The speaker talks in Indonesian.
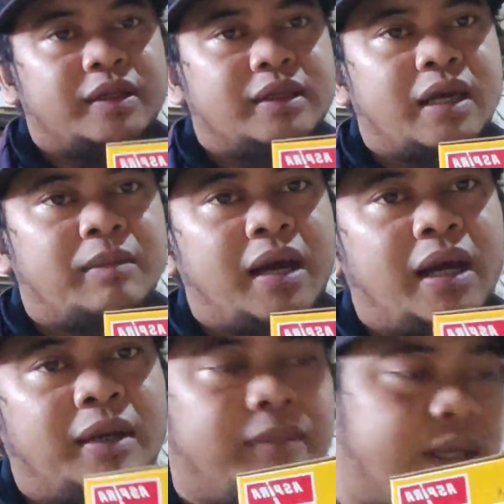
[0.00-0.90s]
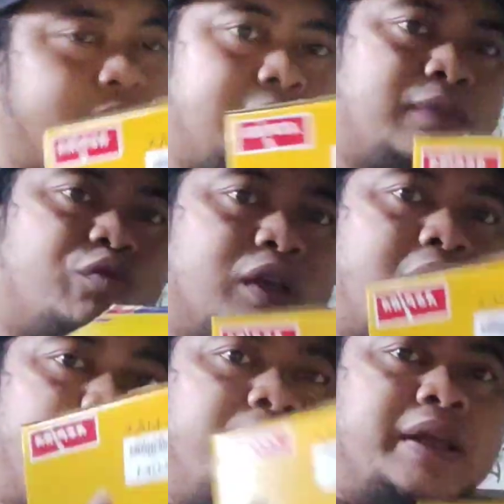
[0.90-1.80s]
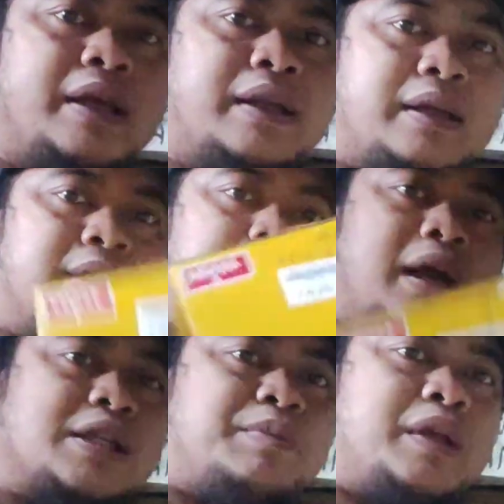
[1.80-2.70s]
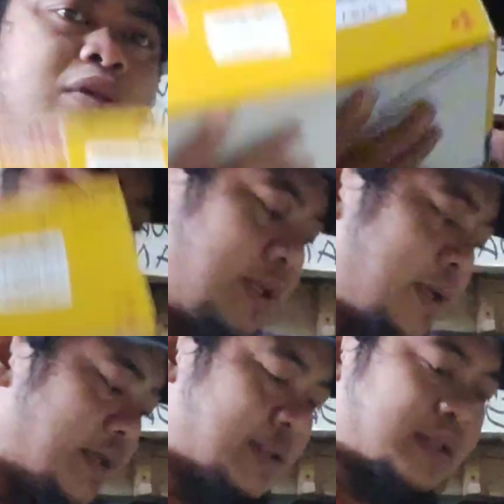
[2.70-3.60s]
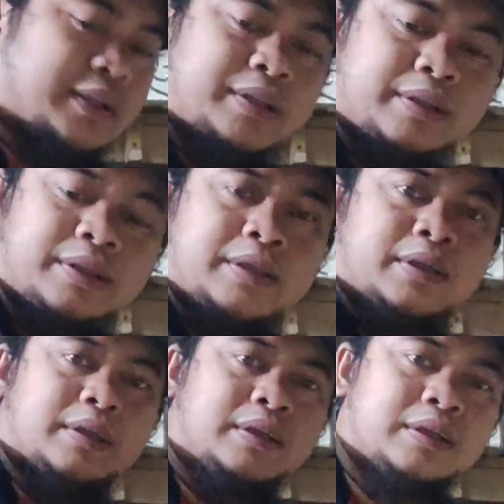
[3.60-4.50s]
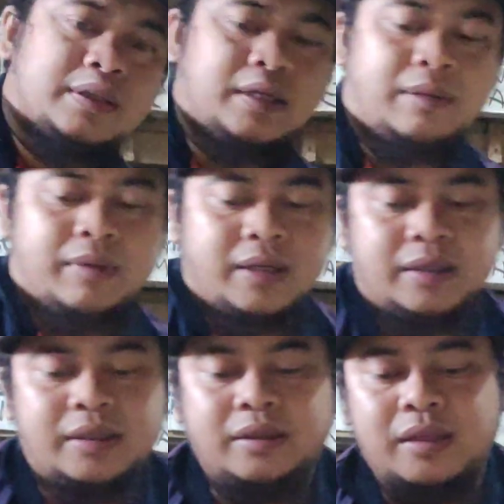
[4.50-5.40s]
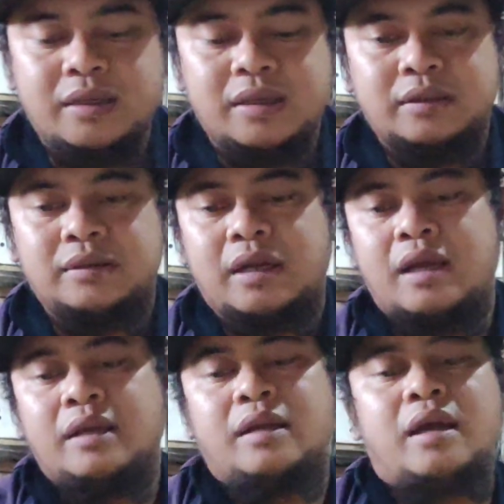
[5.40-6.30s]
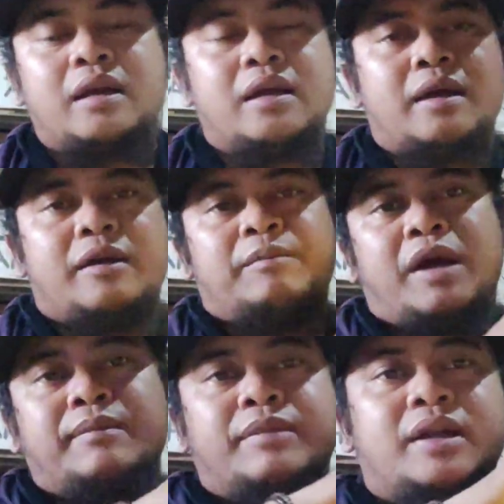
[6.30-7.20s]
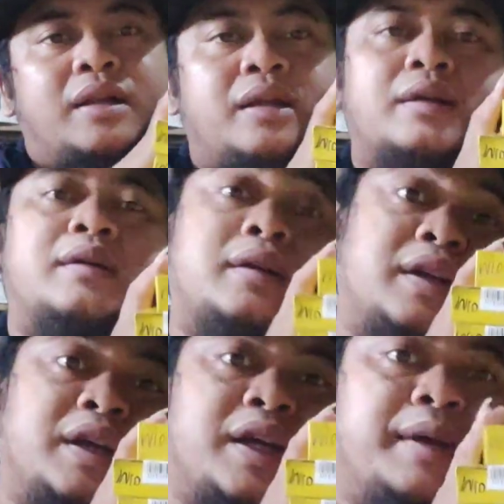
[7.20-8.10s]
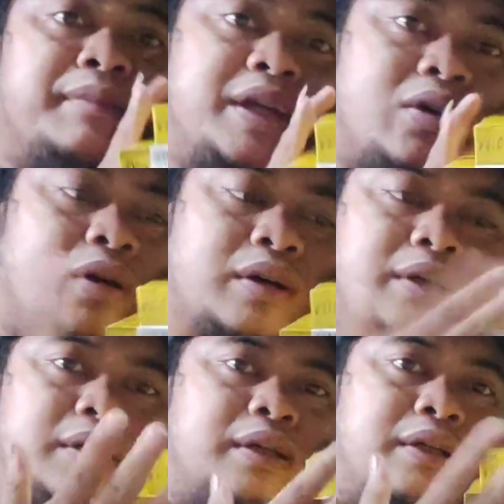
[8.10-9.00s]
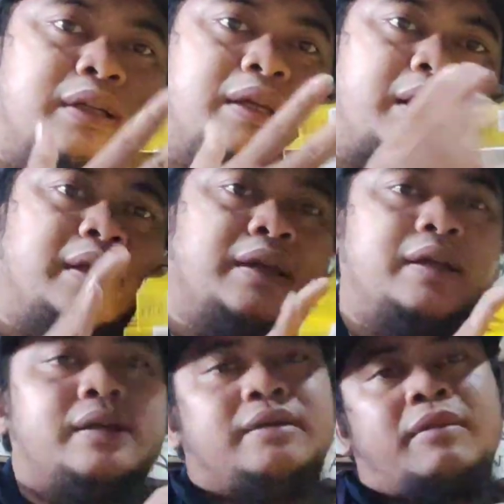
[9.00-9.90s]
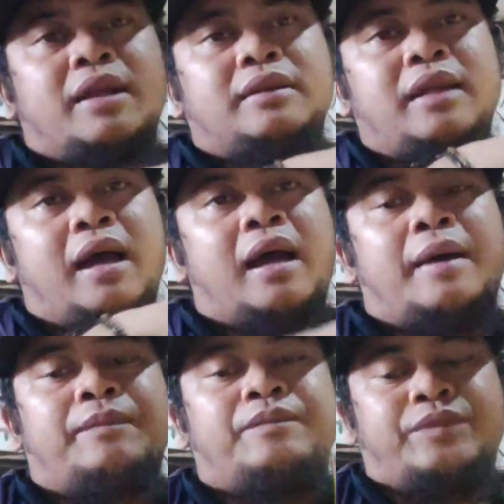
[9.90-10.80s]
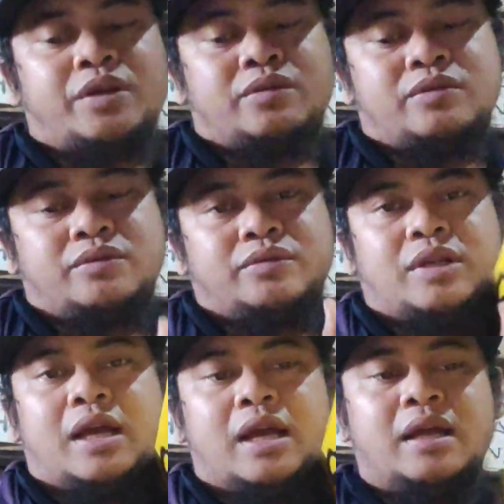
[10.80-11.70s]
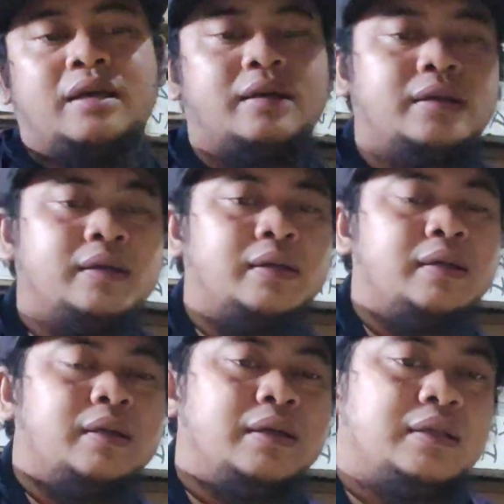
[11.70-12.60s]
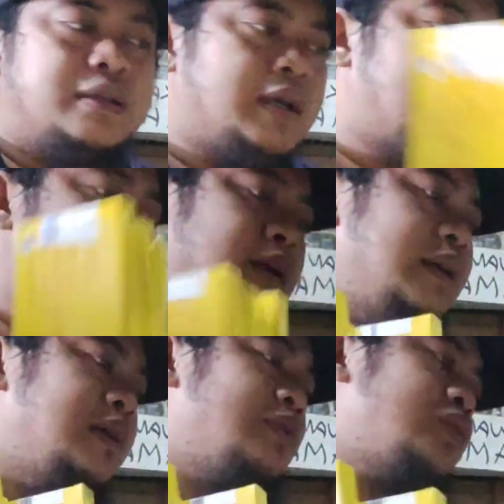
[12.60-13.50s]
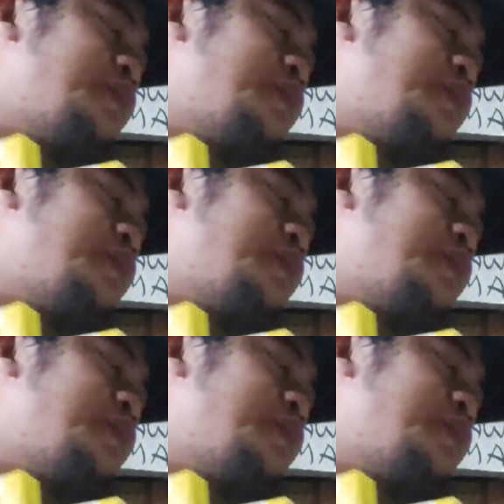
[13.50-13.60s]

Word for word: Yamaha NMAX puli AB nya nih Aspira udah ready guys sama ini tadi yang terakhir ada panbel Mio nih ready mantap tuh udah jadi